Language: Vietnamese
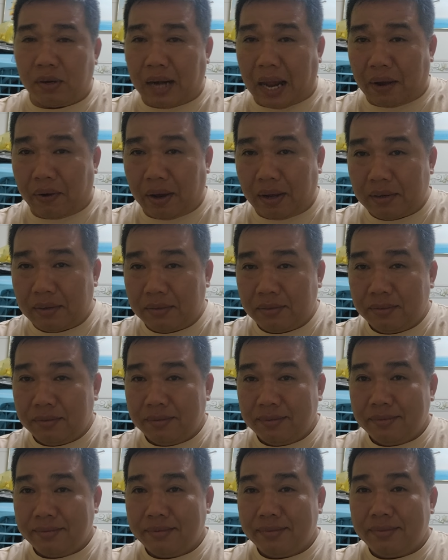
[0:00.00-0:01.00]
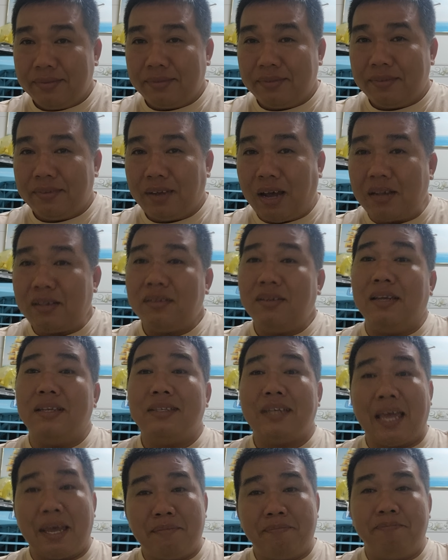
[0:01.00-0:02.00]
người nào hết thích thì
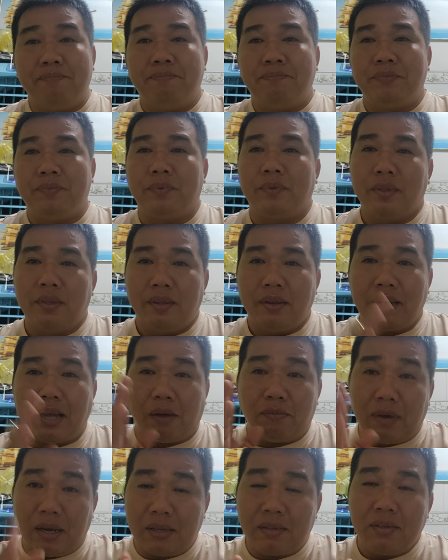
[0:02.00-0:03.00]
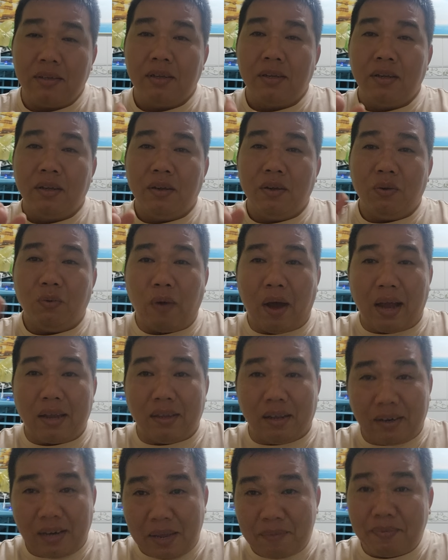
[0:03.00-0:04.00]
xem không thích qua
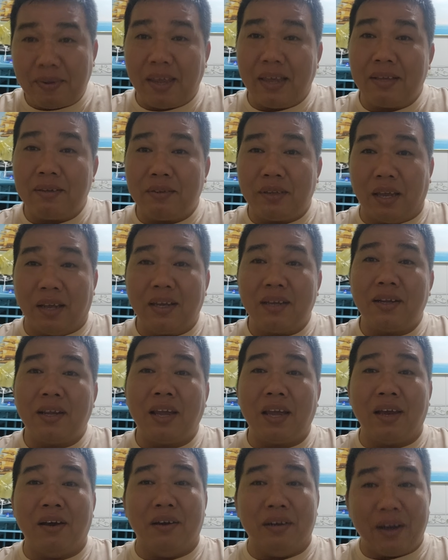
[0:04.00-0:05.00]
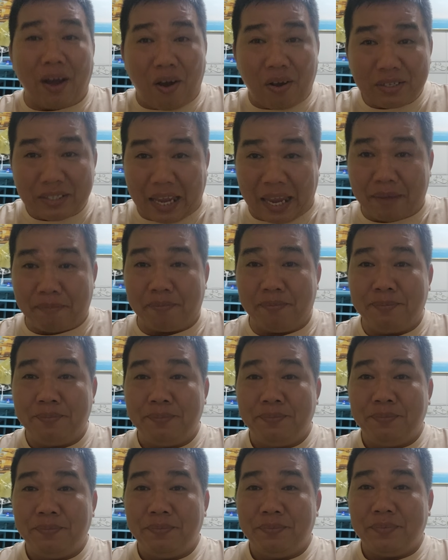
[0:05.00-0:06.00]
những clip kia những cái người đó xem
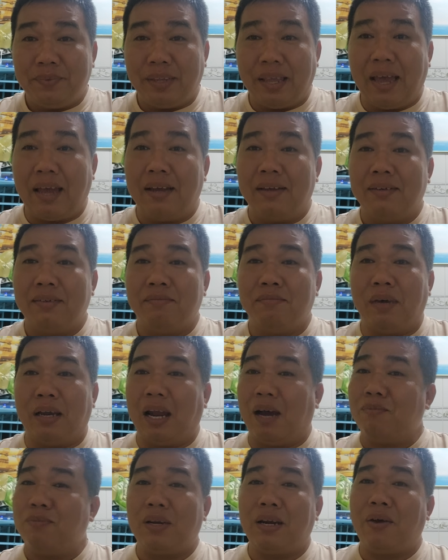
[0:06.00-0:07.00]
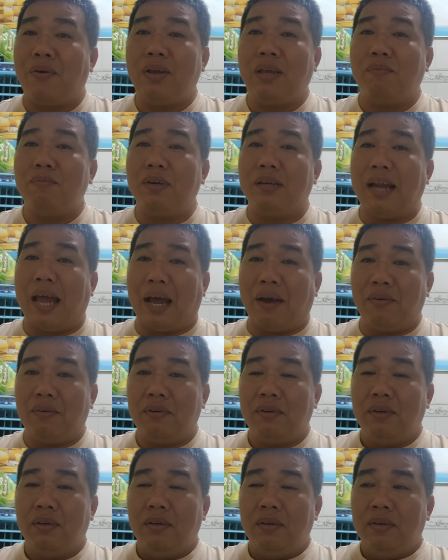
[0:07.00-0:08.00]
nha mình không có nói giống người nào
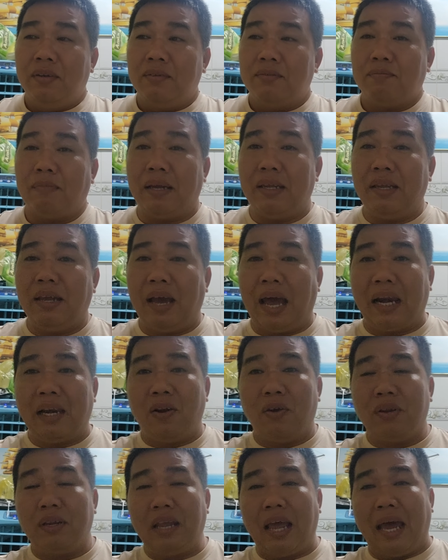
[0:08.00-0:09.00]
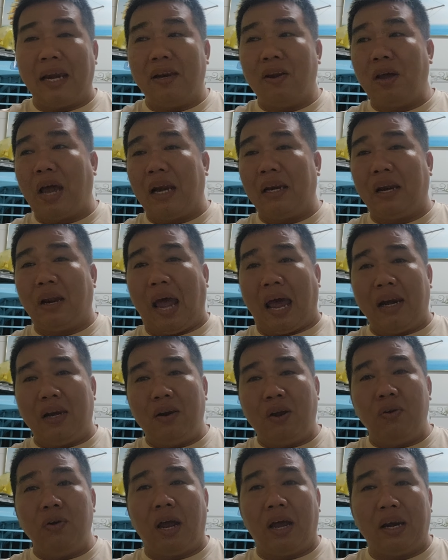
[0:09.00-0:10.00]
bây giờ anh nói anh nói anh
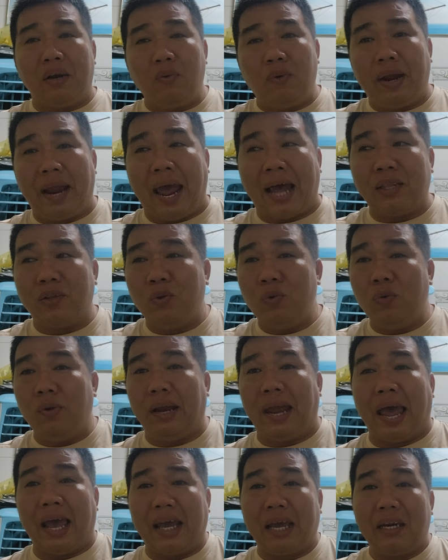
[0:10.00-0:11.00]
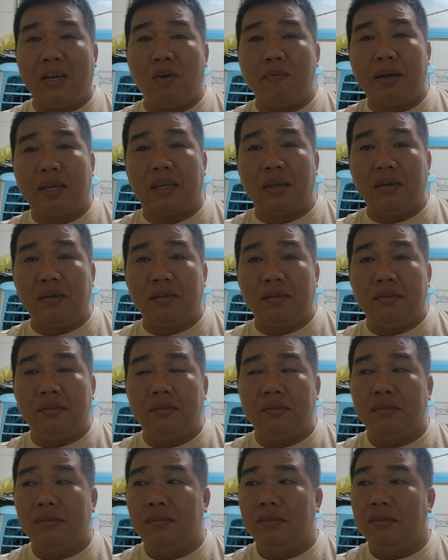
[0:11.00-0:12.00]
anh nói anh nuôi gà tôi nuôi gà cái nó bắt trước
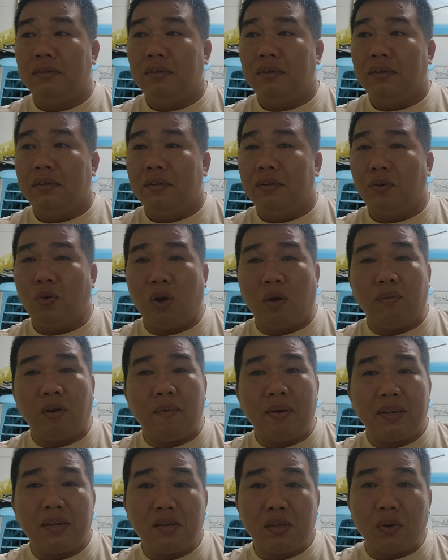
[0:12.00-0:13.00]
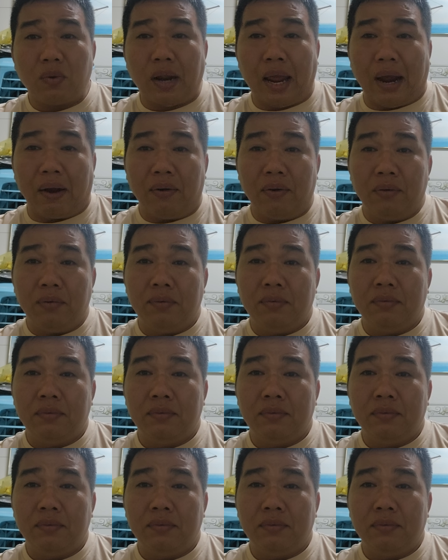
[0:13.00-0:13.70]
tôi không phải bắt trước chỗ nào luôn